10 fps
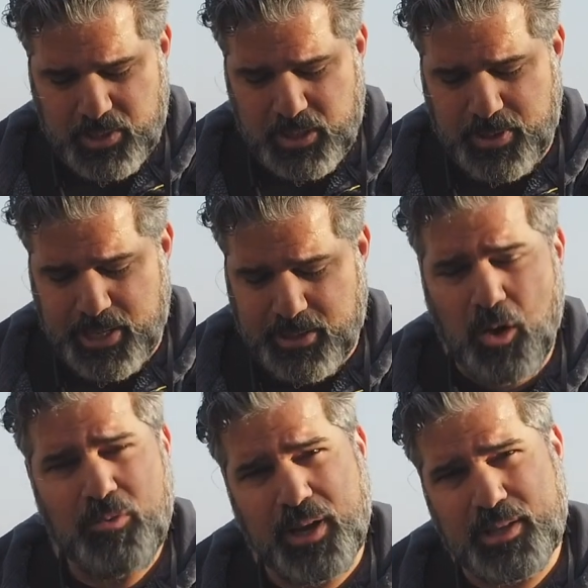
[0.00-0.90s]
wenn man die Blende
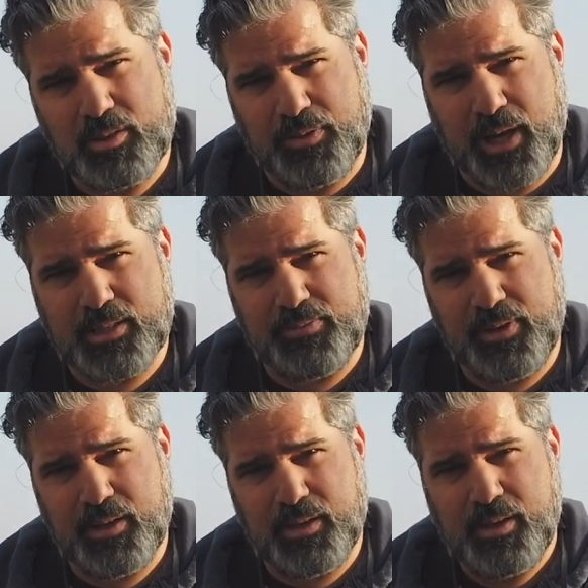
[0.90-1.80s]
aufreißt auf
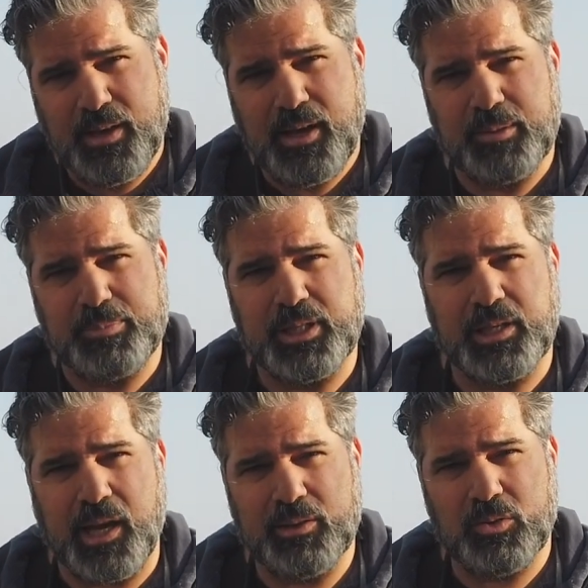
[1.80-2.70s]
1,4, hat man
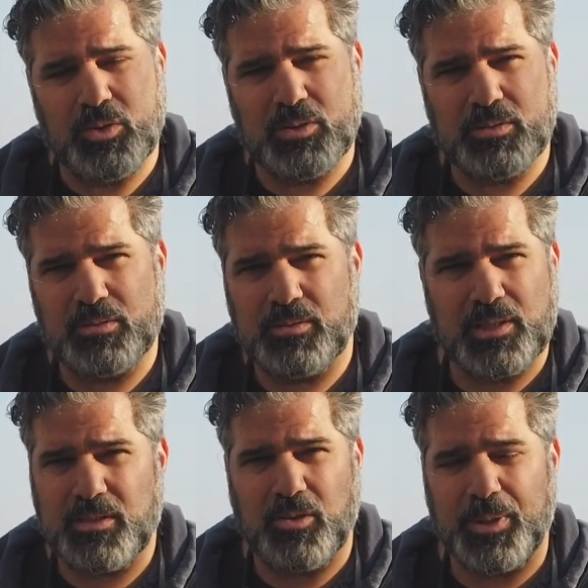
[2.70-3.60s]
den Eindruck,
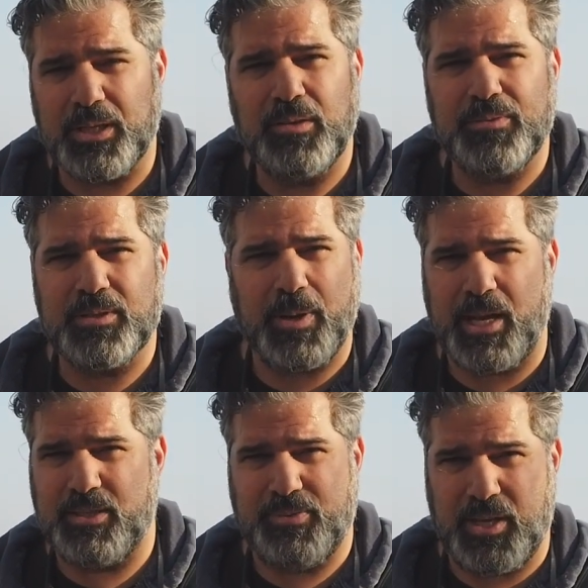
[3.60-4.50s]
das Objektiv ist bei
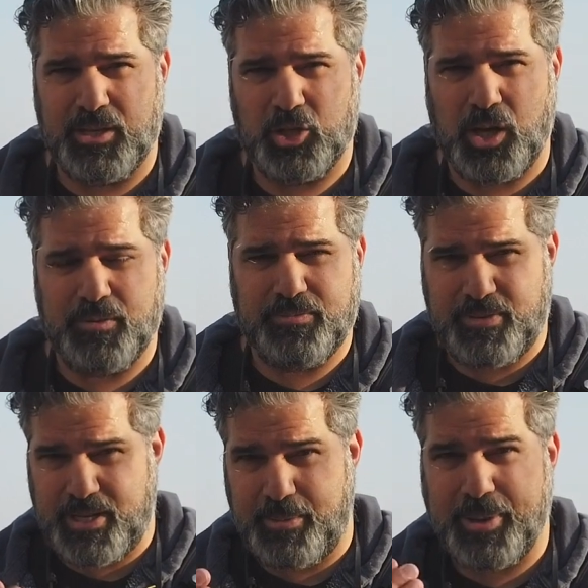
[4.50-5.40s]
1.4 nicht scharf,
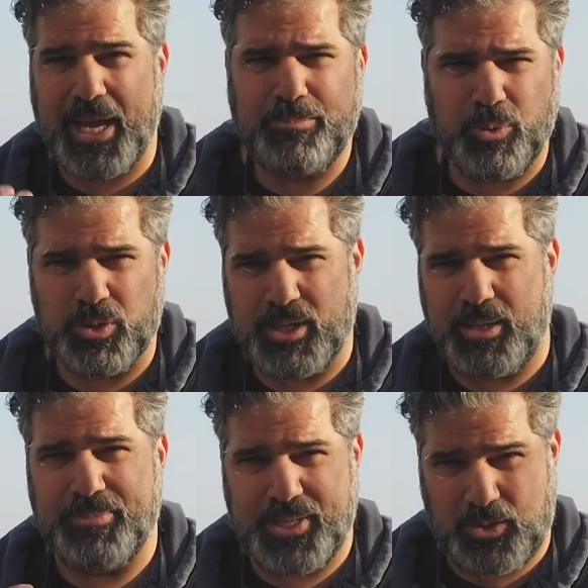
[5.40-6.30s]
weil der Brennpunkt
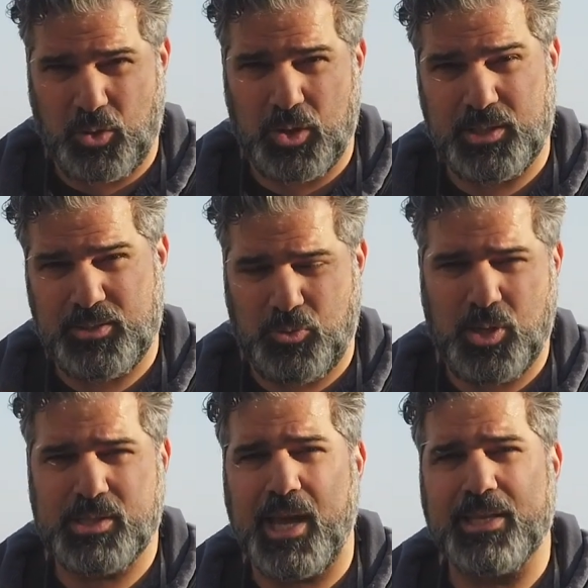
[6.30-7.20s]
eben nicht dort ist, wo
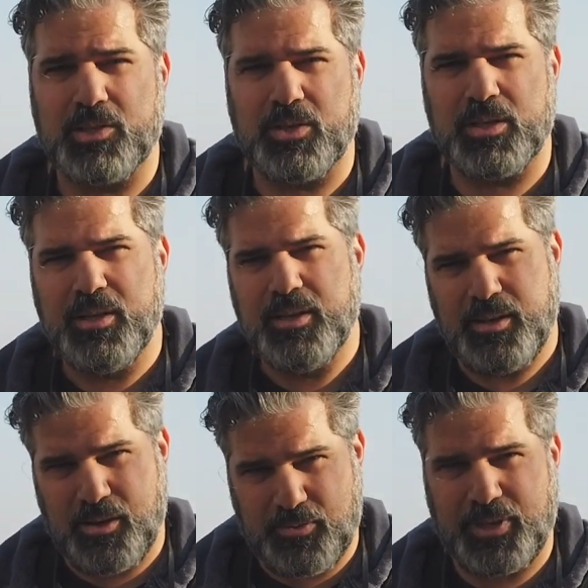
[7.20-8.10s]
er sein soll,
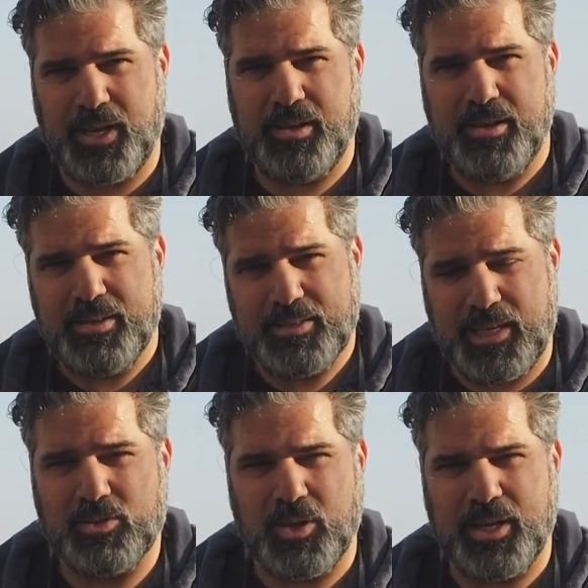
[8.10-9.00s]
auf der
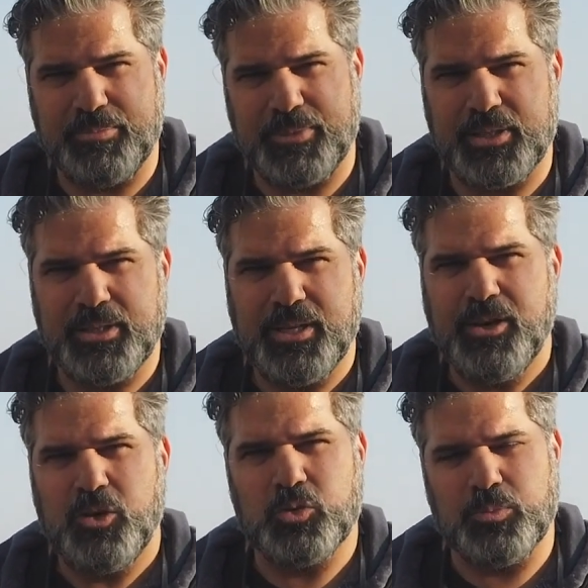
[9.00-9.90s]
Sensorebene.
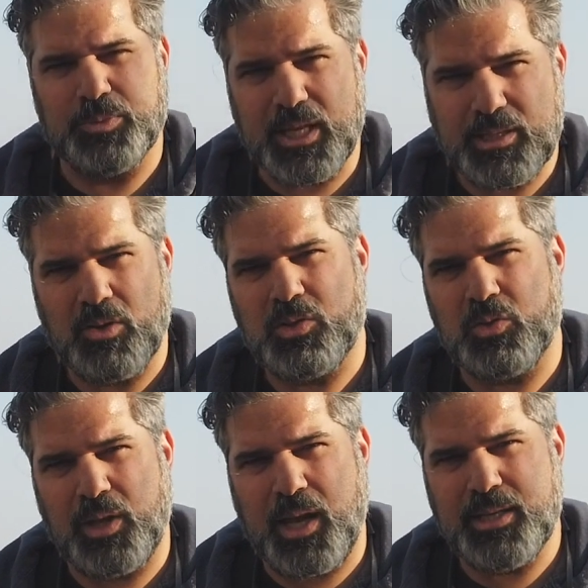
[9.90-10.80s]
Und um das
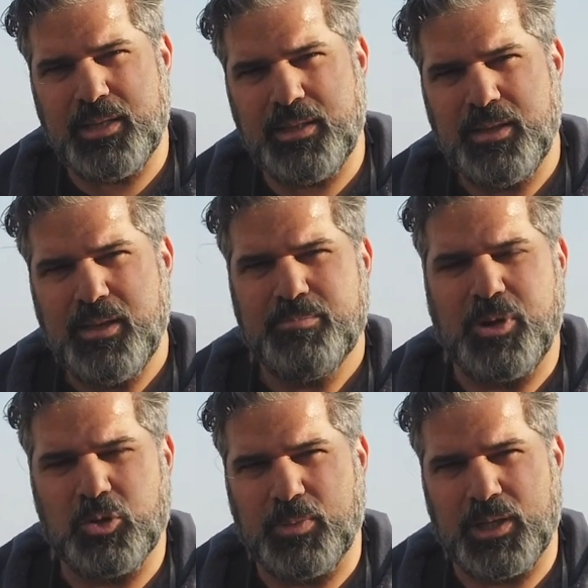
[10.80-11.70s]
auszugleichen,
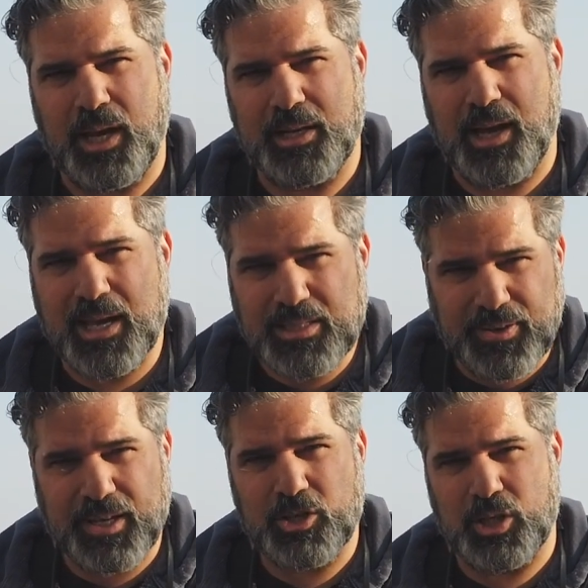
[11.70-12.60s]
baut man eine
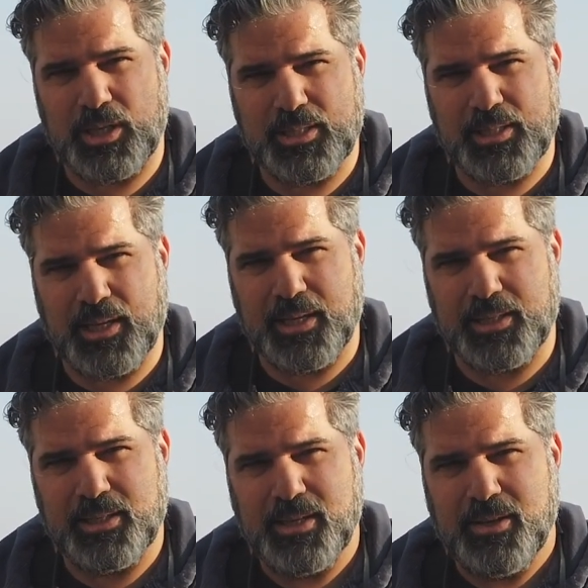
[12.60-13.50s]
asphärische Linse
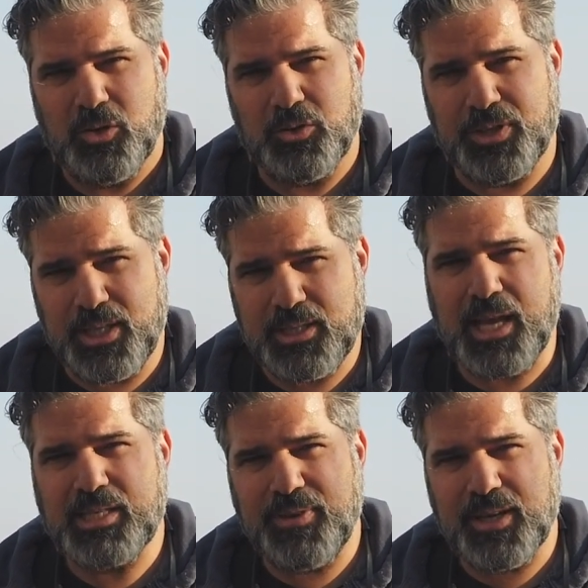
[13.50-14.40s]
ein. Und diese
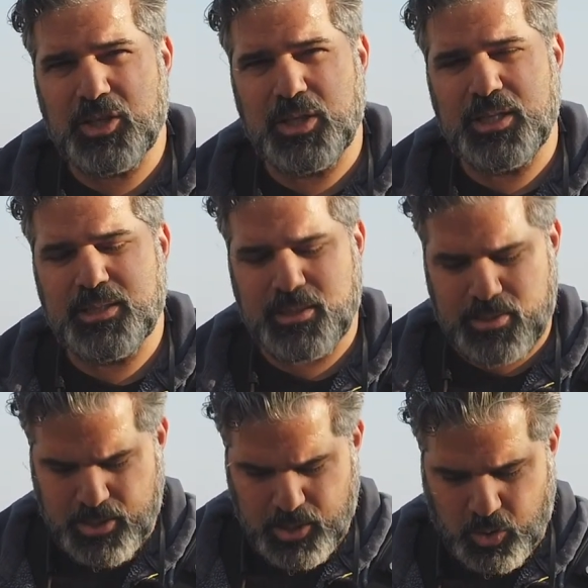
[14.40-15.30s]
asphärische
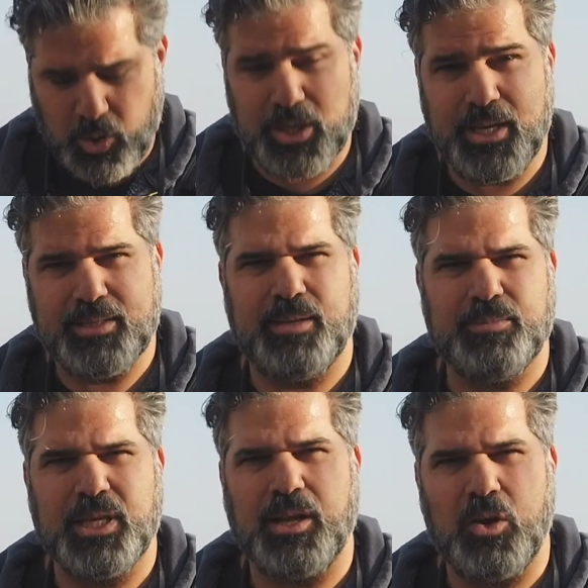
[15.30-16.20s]
Linse korrigiert
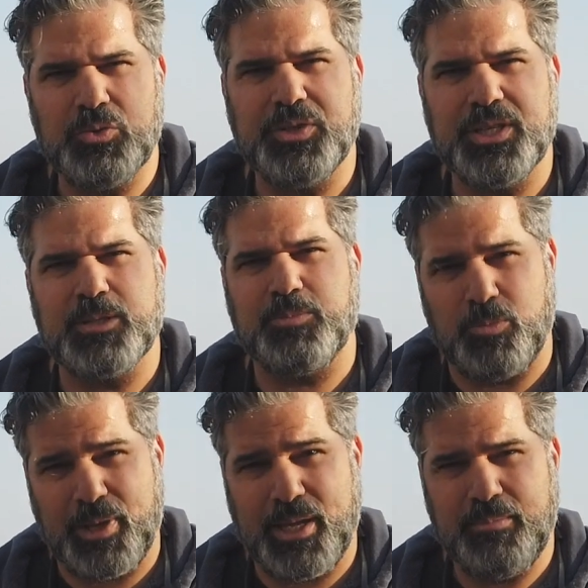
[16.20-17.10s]
eben genau dieses
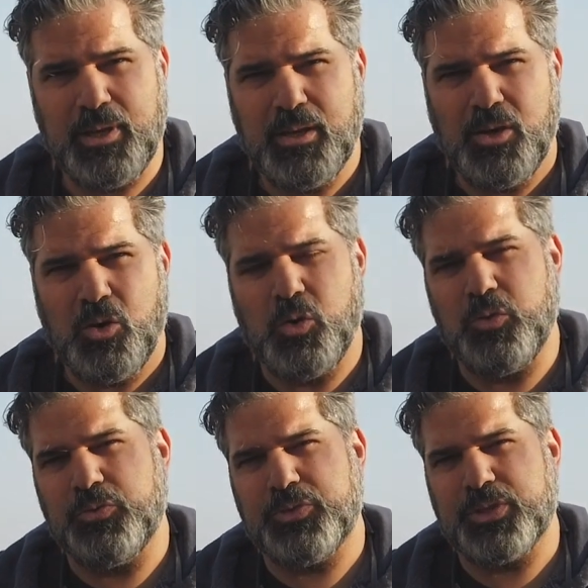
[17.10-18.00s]
Problem
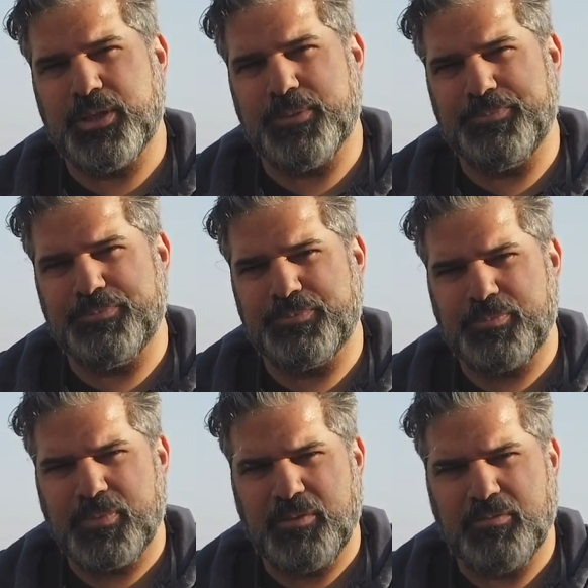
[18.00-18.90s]
und
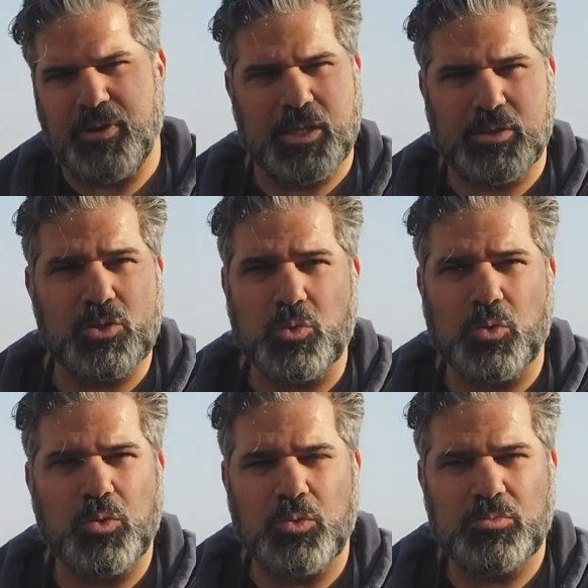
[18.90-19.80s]
ähm, wertet
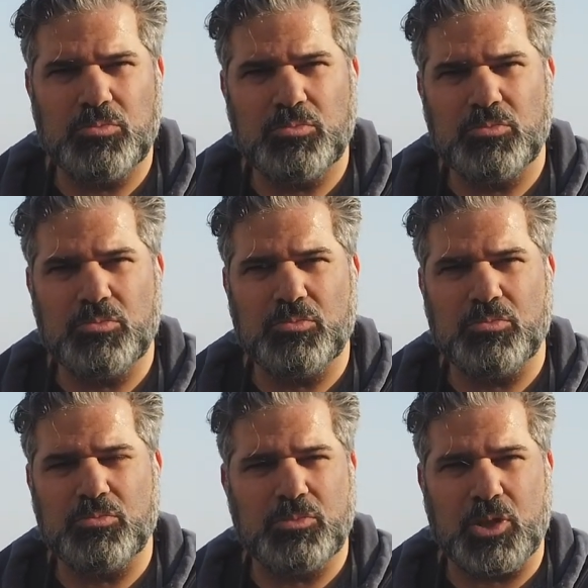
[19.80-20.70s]
so
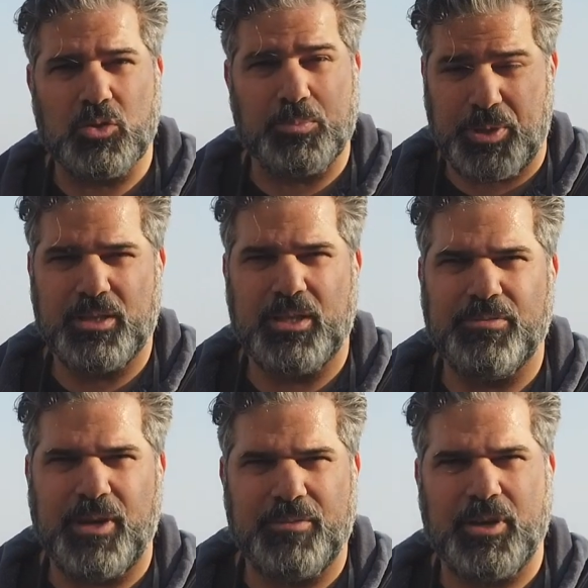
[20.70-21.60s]
das
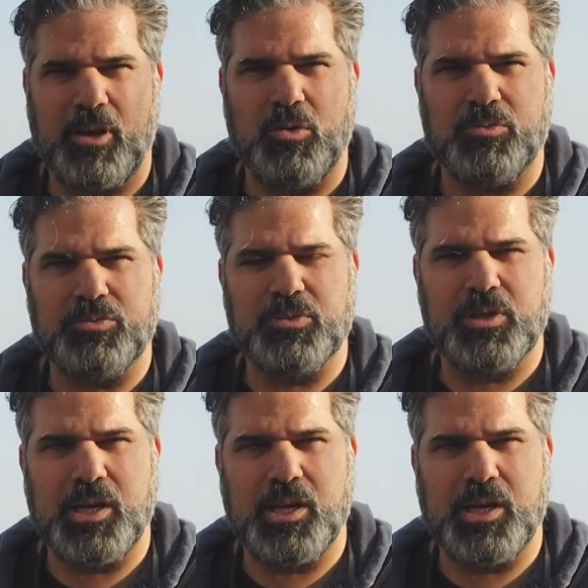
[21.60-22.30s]
Objektiv einfach auf.